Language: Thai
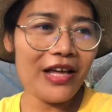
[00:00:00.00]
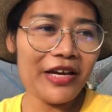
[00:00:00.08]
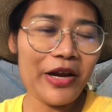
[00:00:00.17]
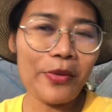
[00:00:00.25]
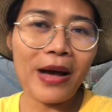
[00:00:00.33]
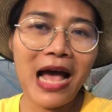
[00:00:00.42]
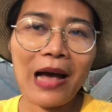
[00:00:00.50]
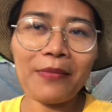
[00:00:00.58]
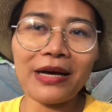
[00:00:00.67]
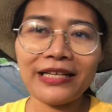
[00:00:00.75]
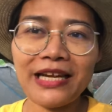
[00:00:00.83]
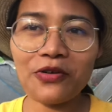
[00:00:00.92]
เดี๋ยวพามา
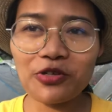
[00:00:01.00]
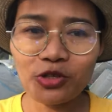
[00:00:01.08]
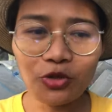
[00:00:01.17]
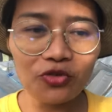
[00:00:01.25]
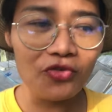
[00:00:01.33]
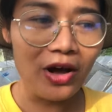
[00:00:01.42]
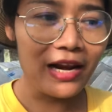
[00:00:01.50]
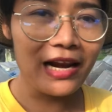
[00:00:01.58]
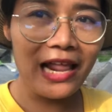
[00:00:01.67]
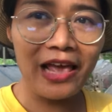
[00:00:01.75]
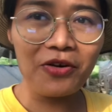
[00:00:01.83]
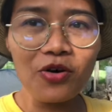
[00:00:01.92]
เที่ยวสวน
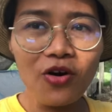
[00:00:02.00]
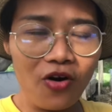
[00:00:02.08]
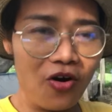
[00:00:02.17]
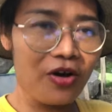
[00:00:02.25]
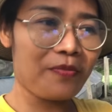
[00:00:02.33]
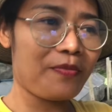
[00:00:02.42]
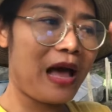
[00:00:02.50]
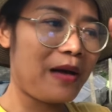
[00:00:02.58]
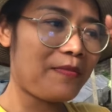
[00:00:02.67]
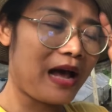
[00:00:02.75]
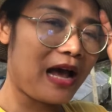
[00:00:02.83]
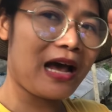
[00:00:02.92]
แล้วก็พา
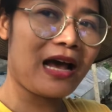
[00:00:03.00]
มา